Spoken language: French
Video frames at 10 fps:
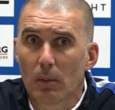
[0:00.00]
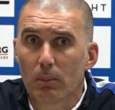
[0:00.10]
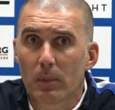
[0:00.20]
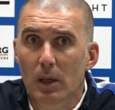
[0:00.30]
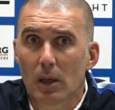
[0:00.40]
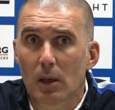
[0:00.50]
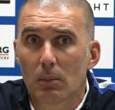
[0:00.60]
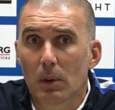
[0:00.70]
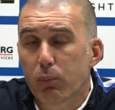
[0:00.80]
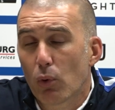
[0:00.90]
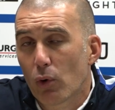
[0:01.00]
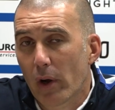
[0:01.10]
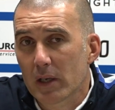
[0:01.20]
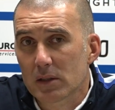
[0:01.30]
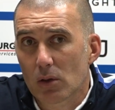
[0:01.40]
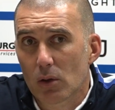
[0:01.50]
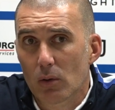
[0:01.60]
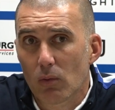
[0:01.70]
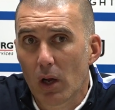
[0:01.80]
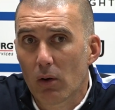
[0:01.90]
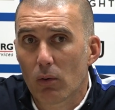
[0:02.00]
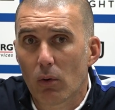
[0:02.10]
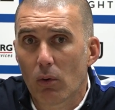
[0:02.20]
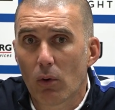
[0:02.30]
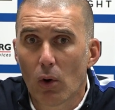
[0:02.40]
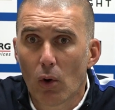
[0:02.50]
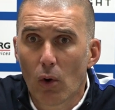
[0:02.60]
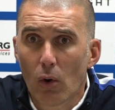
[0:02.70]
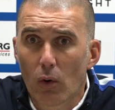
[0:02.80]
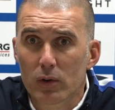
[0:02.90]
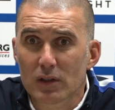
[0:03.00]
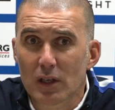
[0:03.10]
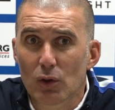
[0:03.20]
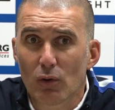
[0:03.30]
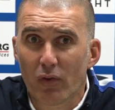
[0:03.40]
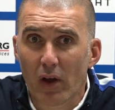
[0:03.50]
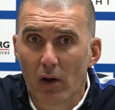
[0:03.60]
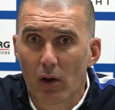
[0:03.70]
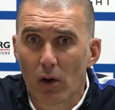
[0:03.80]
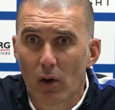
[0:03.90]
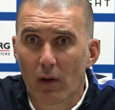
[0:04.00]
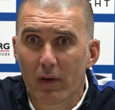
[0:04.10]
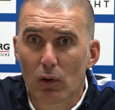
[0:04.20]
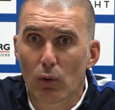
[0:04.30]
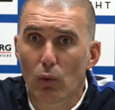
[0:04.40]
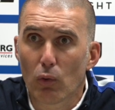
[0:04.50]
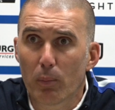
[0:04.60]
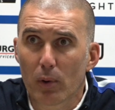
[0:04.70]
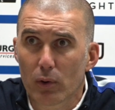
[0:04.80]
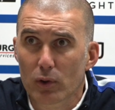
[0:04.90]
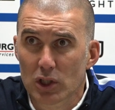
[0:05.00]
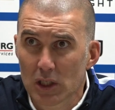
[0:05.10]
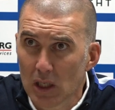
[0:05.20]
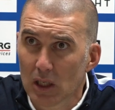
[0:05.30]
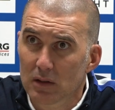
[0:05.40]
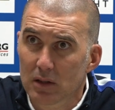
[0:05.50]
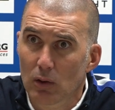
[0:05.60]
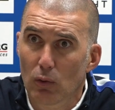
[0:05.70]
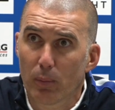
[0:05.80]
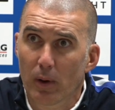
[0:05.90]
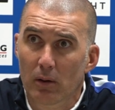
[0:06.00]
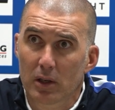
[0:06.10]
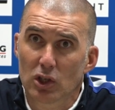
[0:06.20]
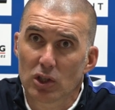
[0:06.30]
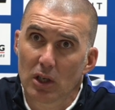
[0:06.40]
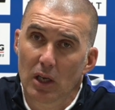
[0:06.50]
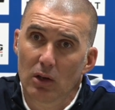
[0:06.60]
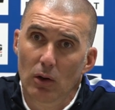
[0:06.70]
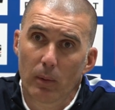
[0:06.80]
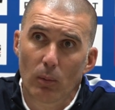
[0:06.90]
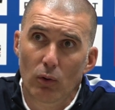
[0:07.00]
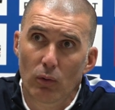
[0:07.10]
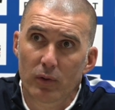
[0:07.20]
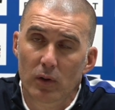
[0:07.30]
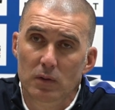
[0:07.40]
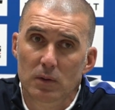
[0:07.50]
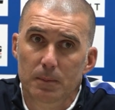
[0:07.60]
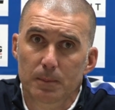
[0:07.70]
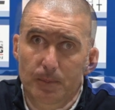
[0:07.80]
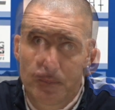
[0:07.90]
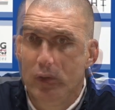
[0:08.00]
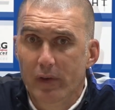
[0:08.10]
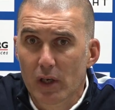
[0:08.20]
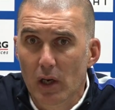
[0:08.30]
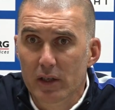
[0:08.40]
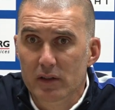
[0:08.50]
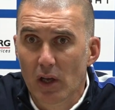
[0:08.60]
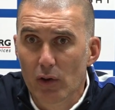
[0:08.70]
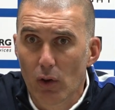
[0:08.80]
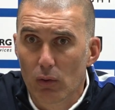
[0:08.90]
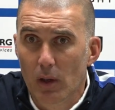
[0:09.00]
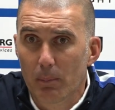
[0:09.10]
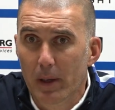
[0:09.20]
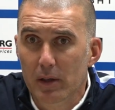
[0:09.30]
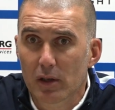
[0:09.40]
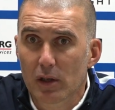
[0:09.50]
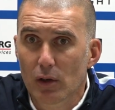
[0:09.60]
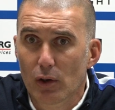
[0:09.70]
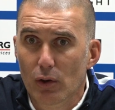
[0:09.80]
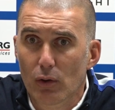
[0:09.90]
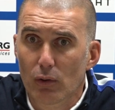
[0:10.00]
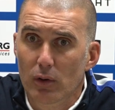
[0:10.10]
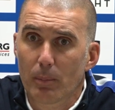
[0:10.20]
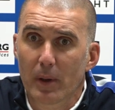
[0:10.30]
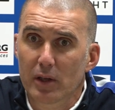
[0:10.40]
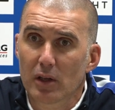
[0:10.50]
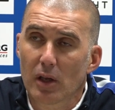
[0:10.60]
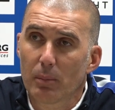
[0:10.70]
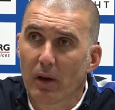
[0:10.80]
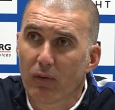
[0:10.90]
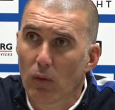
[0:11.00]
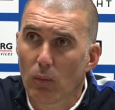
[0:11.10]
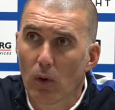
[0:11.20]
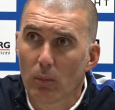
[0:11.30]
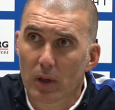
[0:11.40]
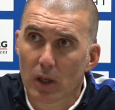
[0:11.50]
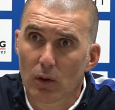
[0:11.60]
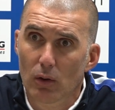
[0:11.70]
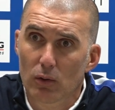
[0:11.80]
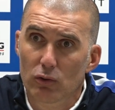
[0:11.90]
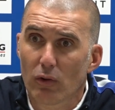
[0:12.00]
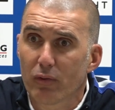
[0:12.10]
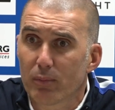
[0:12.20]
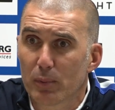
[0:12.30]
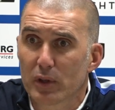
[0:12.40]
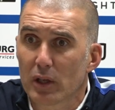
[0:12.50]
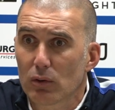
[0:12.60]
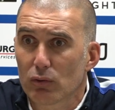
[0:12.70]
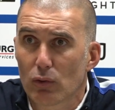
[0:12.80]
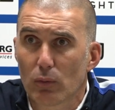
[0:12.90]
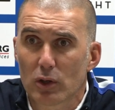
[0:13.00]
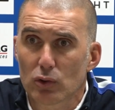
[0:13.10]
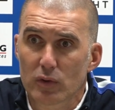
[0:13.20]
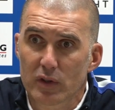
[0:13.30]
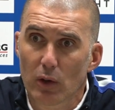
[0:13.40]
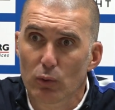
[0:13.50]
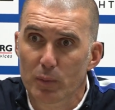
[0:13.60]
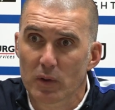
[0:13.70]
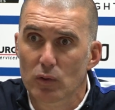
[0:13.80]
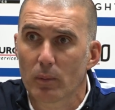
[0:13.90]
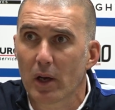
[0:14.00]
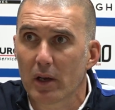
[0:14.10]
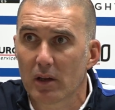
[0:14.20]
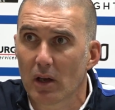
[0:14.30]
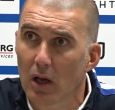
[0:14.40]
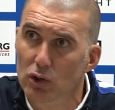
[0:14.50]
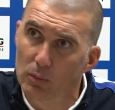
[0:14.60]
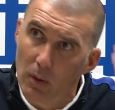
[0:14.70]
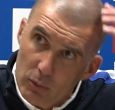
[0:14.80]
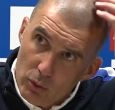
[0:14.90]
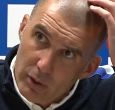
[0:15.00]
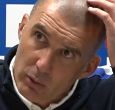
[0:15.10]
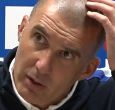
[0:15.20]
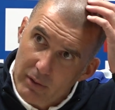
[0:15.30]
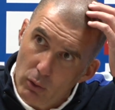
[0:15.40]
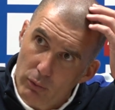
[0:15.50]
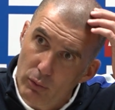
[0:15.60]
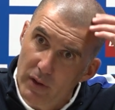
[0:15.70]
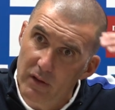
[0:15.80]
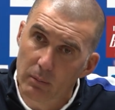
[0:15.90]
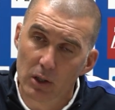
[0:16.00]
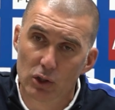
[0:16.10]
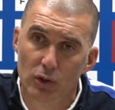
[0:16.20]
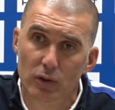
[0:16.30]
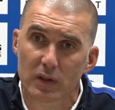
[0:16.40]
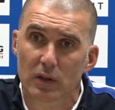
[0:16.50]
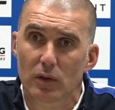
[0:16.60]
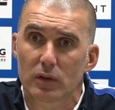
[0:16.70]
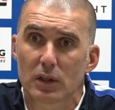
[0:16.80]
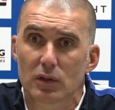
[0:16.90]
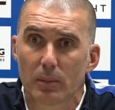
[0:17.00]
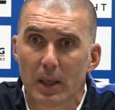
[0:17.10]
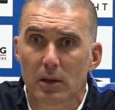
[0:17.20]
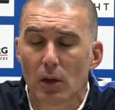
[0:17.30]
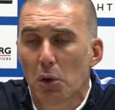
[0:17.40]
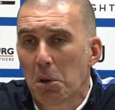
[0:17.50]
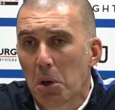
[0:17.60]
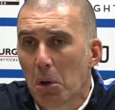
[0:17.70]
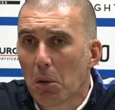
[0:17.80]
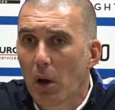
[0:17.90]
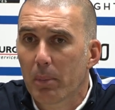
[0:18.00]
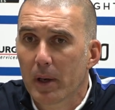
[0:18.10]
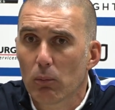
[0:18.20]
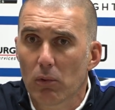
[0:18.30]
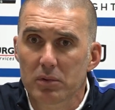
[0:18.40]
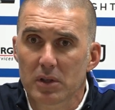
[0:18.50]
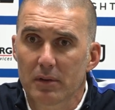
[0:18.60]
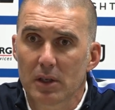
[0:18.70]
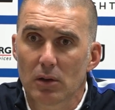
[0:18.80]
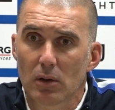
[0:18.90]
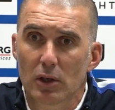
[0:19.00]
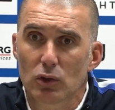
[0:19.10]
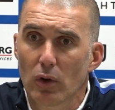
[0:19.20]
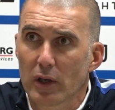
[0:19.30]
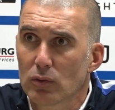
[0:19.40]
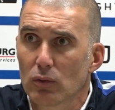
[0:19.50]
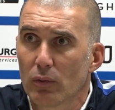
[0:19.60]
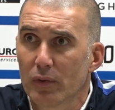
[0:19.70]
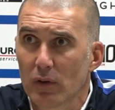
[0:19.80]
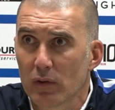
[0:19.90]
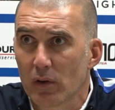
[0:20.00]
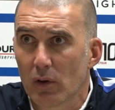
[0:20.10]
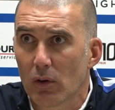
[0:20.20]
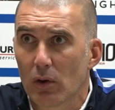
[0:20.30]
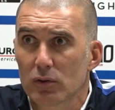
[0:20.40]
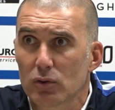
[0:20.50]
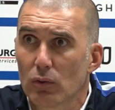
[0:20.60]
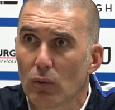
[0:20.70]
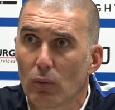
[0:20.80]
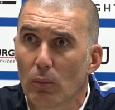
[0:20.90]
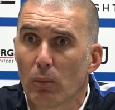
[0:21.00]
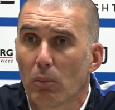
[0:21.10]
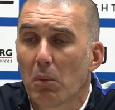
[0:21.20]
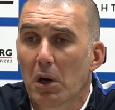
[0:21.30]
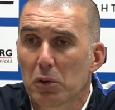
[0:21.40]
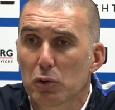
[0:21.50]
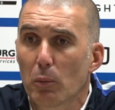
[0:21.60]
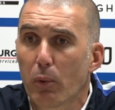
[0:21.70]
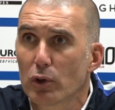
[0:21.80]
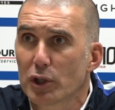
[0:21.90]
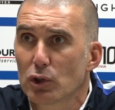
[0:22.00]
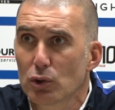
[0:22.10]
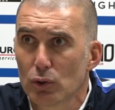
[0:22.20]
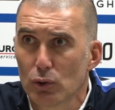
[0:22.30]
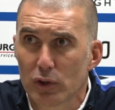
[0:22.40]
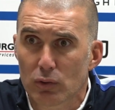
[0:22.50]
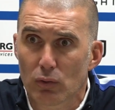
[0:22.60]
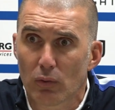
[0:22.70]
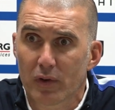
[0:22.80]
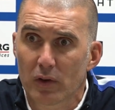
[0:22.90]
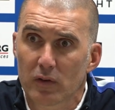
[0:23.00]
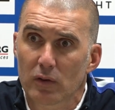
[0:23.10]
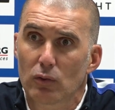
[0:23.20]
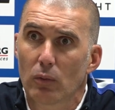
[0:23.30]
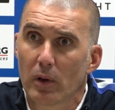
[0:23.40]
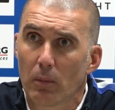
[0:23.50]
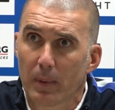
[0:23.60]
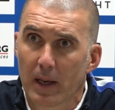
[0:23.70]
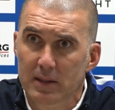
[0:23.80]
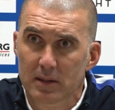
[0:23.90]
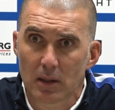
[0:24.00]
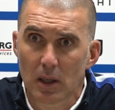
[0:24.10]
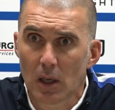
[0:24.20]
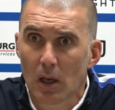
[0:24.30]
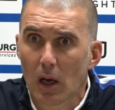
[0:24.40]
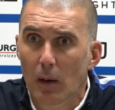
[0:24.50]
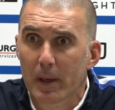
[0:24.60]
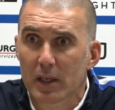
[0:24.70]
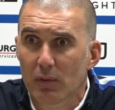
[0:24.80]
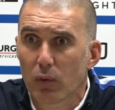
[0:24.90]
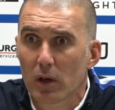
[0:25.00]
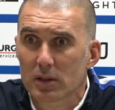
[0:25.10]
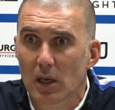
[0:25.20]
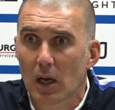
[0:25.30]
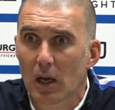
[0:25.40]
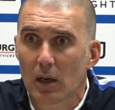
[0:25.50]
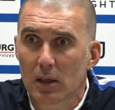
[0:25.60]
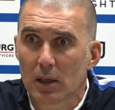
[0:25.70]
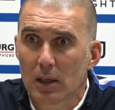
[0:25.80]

mais, mais pour le reste, voilà, on, on essaye de faire avec le groupe que j'ai et c'est un groupe en qui j'ai énormément confiance. C'est vrai qu'à l'extérieur, on n'a pas, été, on pas été très performant, mais sauf peut-être sur le match d'Auxerre où je pense qu'on méritait largement mieux et on avait revu les images cette, cette semaine. Après, moi, vous savez, euh, les joueurs, ils ont confiance en, notre projet de jeu, ils ont confiance en ce qu'on met en place. Après, des fois, ça,